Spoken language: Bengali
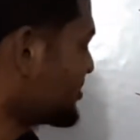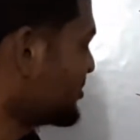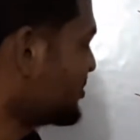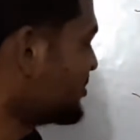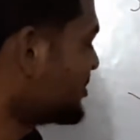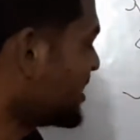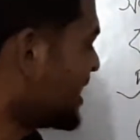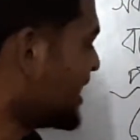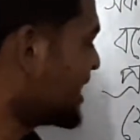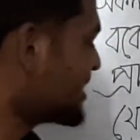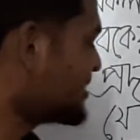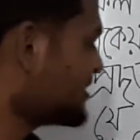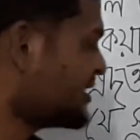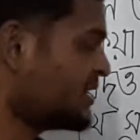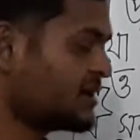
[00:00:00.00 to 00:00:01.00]
হলো
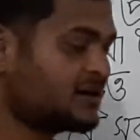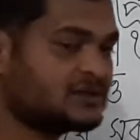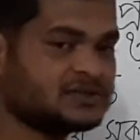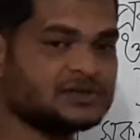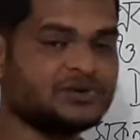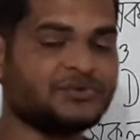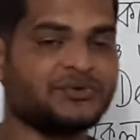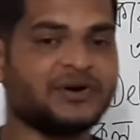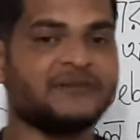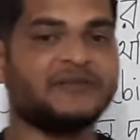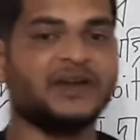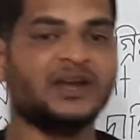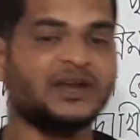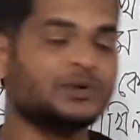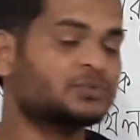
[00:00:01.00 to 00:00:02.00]
আনআর্ড
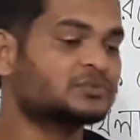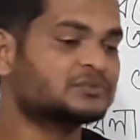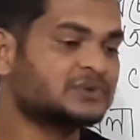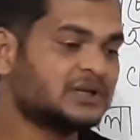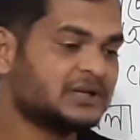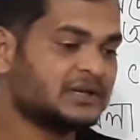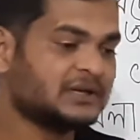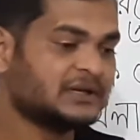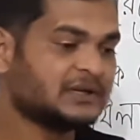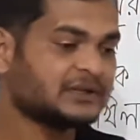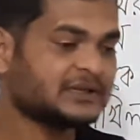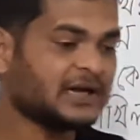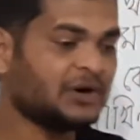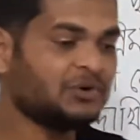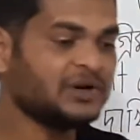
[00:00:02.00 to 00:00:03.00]
রেভিনিউ
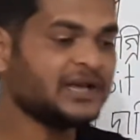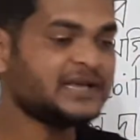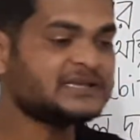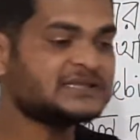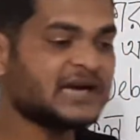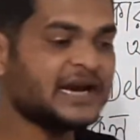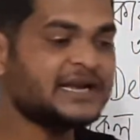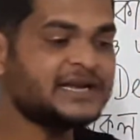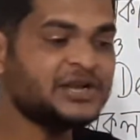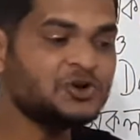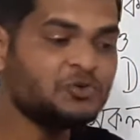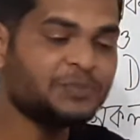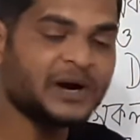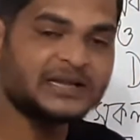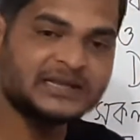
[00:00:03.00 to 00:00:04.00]
তাহলে এই চারটি
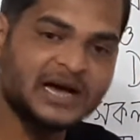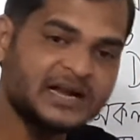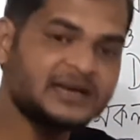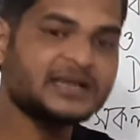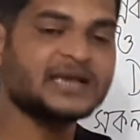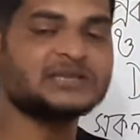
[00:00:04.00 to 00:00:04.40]
উপাদানকে